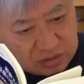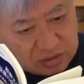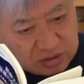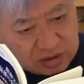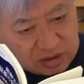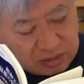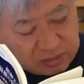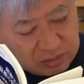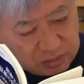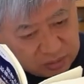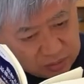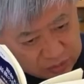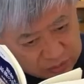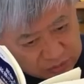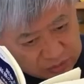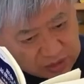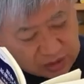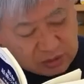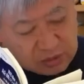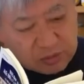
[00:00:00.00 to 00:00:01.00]
三郎
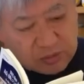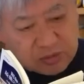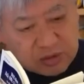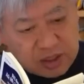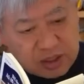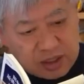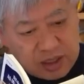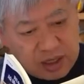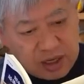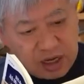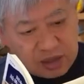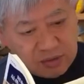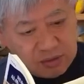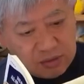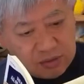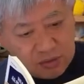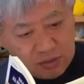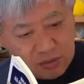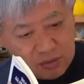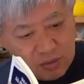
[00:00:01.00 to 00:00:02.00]
所だと思うんだよね。あ
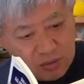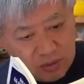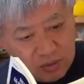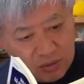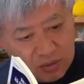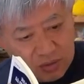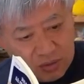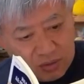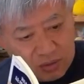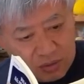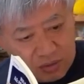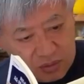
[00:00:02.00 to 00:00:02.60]
の、こう、